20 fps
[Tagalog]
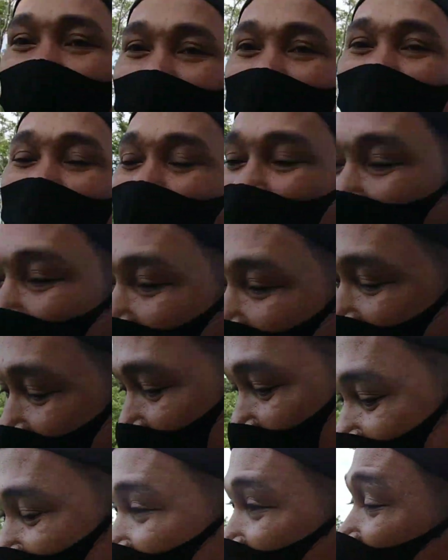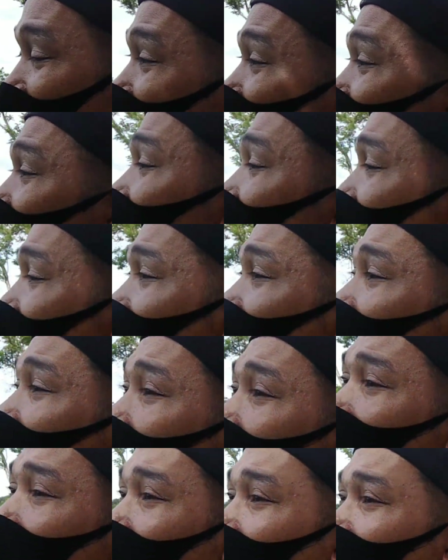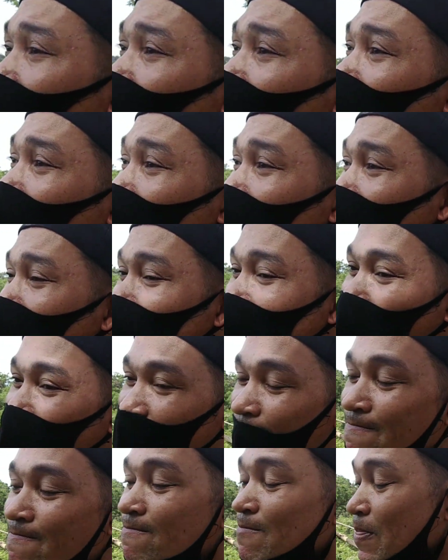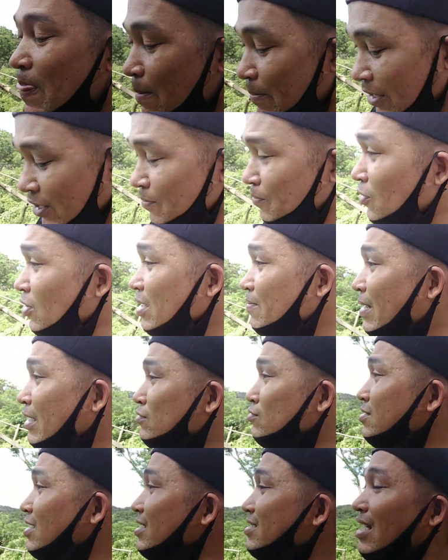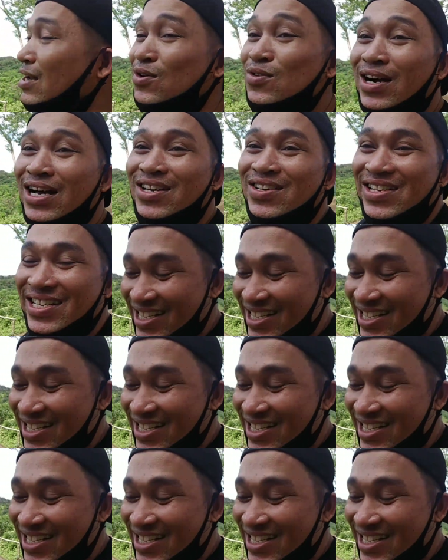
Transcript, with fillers: ho tayo ibang makikita. Yun na lang ho ang attraction dito. Meron pong iba kung tatalong kayo